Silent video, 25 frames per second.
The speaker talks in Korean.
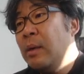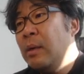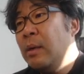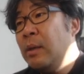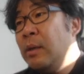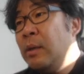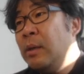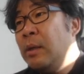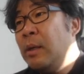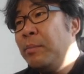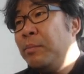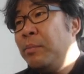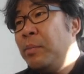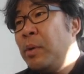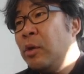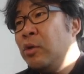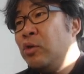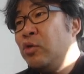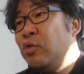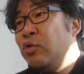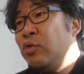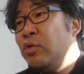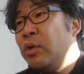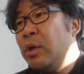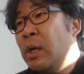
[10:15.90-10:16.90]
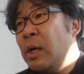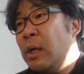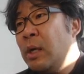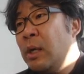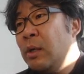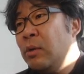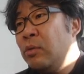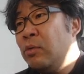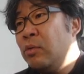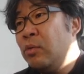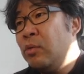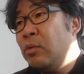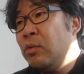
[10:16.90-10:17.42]
이게 몇 중 유리 하나
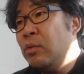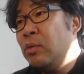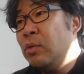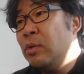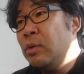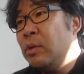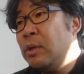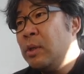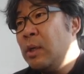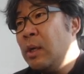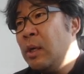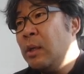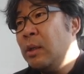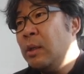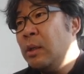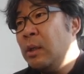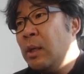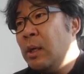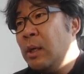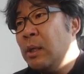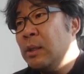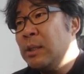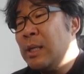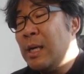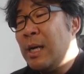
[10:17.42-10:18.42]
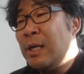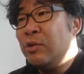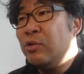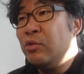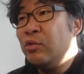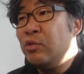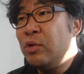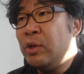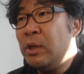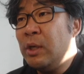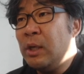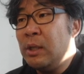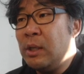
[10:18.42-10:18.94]
둘셋넷 사중
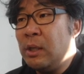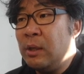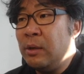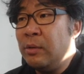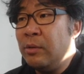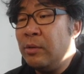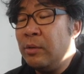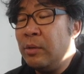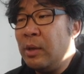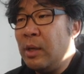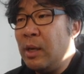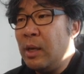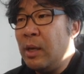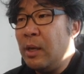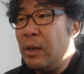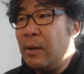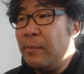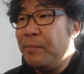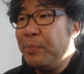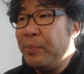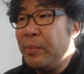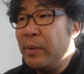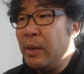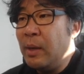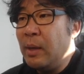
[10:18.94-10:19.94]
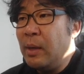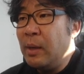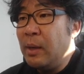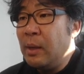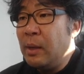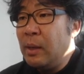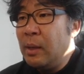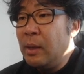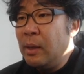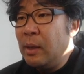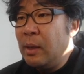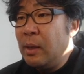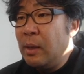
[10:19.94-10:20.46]
유리가 되는 건데
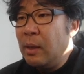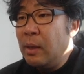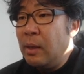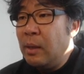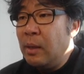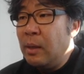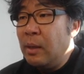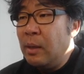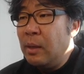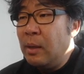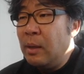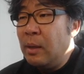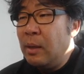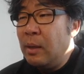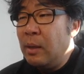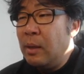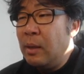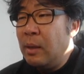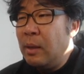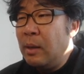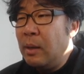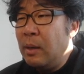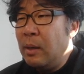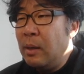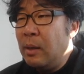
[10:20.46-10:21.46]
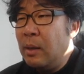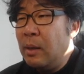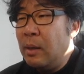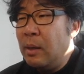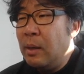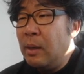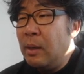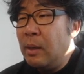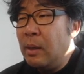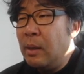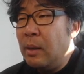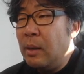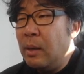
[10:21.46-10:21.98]

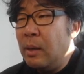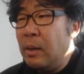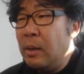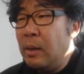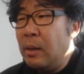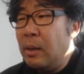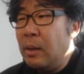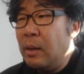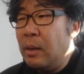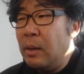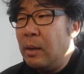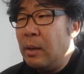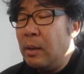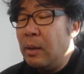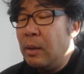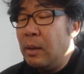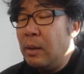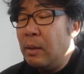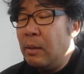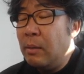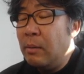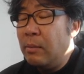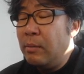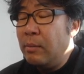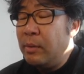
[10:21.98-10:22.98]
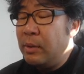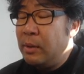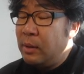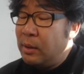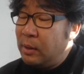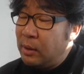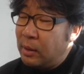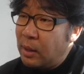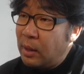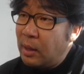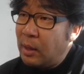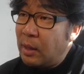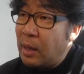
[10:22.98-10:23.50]
어...
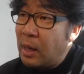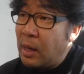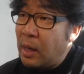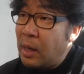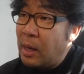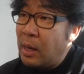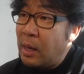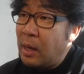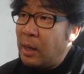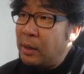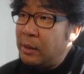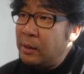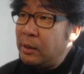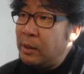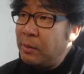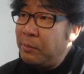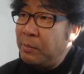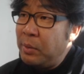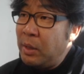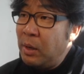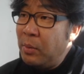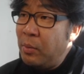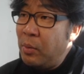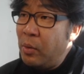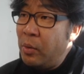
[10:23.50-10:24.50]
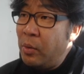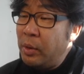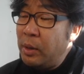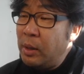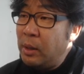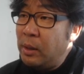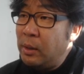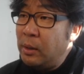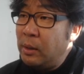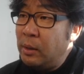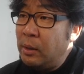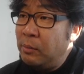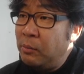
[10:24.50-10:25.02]
이게 아 이게
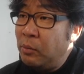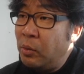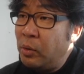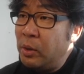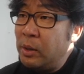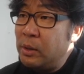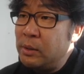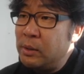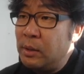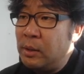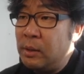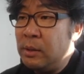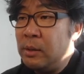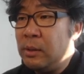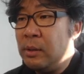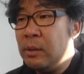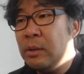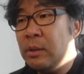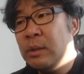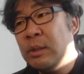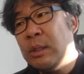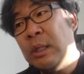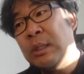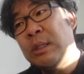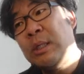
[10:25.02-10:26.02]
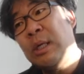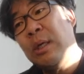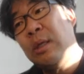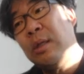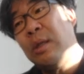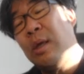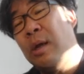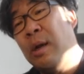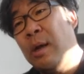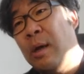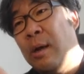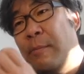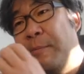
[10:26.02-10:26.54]
밀봉이 모르겠어 이런 제작이
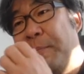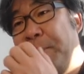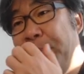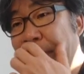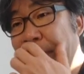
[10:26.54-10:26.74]
되나?